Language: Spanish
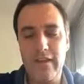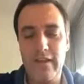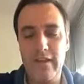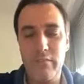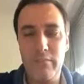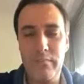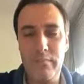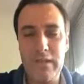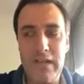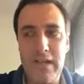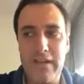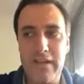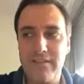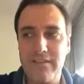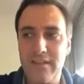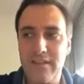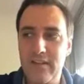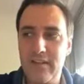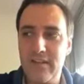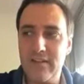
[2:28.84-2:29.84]
en,
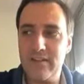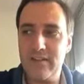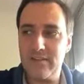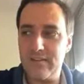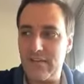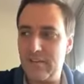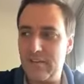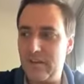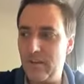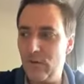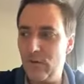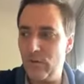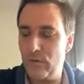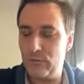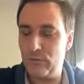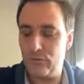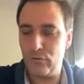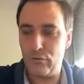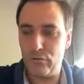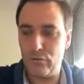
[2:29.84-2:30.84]
ese sentido
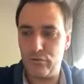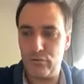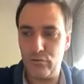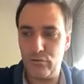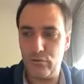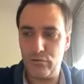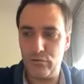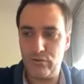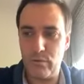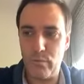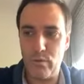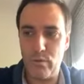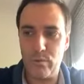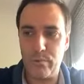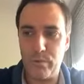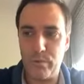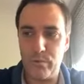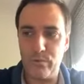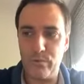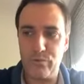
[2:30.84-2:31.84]
nosotros nos hemos
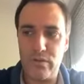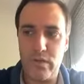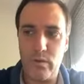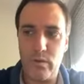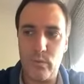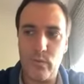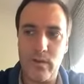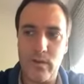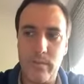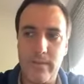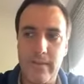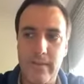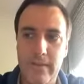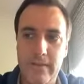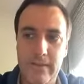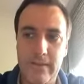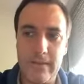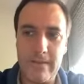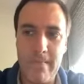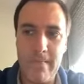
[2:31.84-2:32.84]
pronunciado
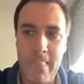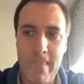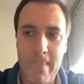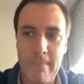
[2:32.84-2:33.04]
nuevamente,